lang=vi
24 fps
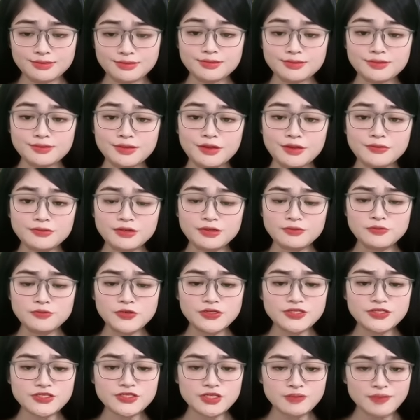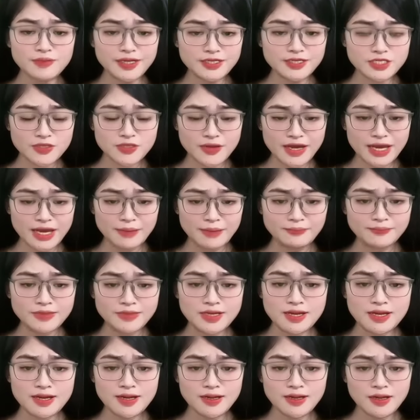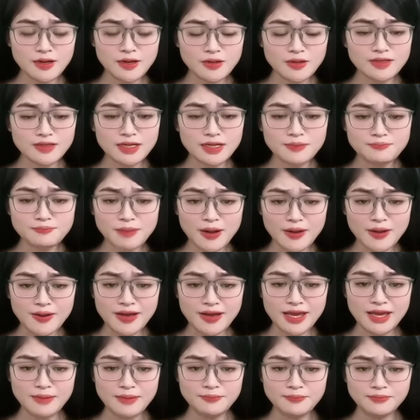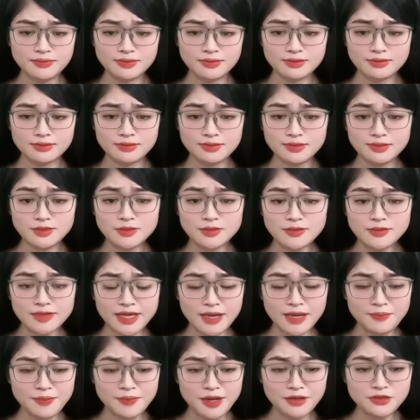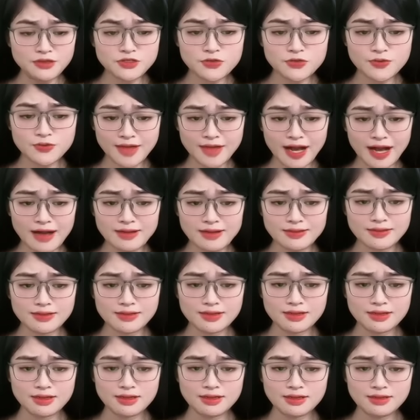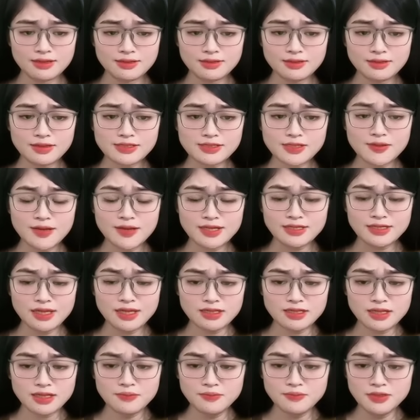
Nếu không muốn chữa bệnh cho em, họ có thể bỏ em, gửi em đến chỗ khác. Tại sao lại nhẫn tâm